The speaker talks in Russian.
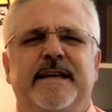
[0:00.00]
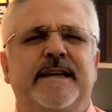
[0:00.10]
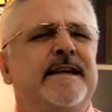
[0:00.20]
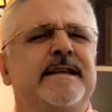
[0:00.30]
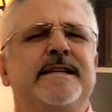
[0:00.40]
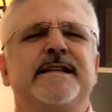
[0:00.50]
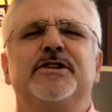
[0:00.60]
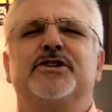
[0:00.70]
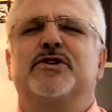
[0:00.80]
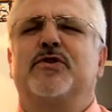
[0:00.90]
и
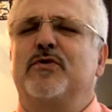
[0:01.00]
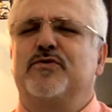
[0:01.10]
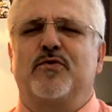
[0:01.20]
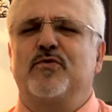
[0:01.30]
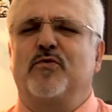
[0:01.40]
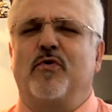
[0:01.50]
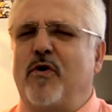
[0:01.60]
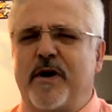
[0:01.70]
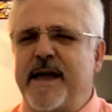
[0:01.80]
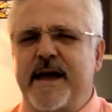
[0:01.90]
ничто
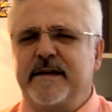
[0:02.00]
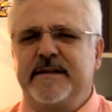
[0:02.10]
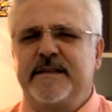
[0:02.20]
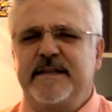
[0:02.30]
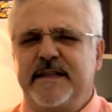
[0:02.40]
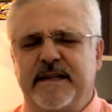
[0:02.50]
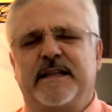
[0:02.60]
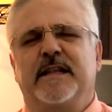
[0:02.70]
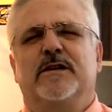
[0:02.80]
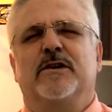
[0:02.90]
другое
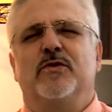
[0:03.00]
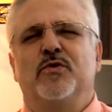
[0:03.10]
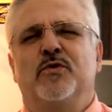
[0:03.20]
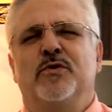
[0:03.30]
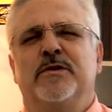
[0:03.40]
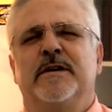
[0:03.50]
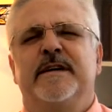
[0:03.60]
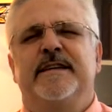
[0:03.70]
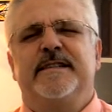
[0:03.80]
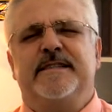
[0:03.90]
натолкнул
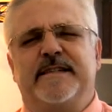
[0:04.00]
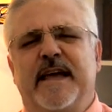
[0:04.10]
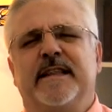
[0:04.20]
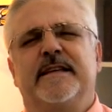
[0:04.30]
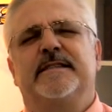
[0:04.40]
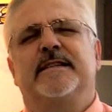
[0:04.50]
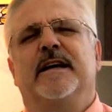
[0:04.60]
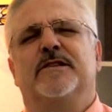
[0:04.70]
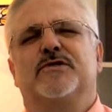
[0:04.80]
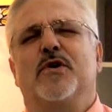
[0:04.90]
сделаться
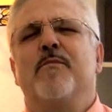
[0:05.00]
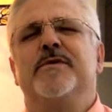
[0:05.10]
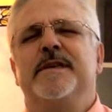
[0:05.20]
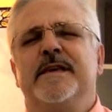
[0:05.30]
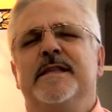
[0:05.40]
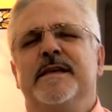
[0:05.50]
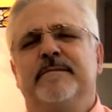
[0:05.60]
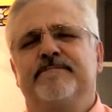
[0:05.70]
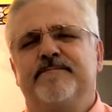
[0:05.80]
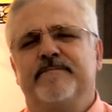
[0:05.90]
отцом Нины.
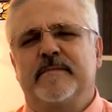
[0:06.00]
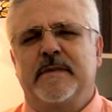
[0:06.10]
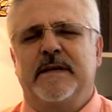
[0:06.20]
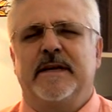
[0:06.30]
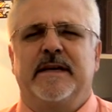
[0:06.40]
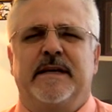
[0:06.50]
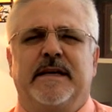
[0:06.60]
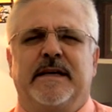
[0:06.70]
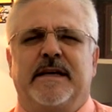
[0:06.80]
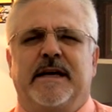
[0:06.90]

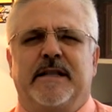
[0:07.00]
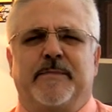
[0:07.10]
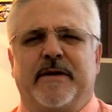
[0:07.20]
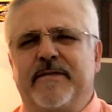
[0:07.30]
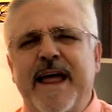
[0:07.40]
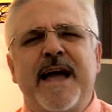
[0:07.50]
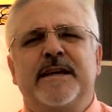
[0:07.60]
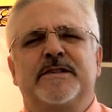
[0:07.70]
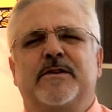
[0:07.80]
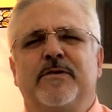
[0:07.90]

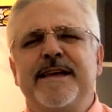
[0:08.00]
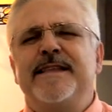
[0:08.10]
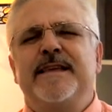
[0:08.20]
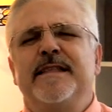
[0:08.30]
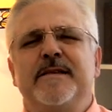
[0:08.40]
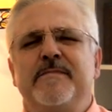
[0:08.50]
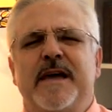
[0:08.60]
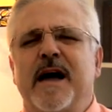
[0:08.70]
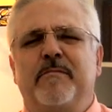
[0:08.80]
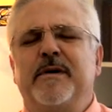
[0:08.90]
Отправляясь к Улитиным,
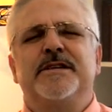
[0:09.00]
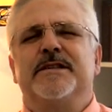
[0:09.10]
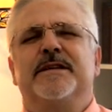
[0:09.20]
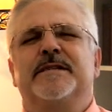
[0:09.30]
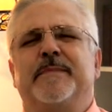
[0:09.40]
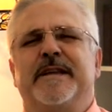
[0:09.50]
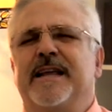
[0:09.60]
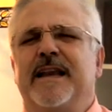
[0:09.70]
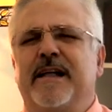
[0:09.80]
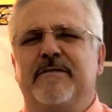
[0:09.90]
я обычно
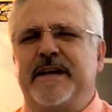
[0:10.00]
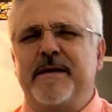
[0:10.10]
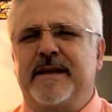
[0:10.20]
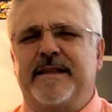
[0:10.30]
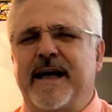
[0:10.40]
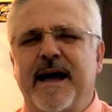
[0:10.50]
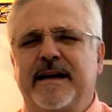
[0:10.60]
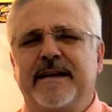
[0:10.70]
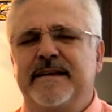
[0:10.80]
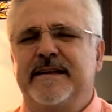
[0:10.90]
распределял время
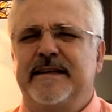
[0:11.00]
так –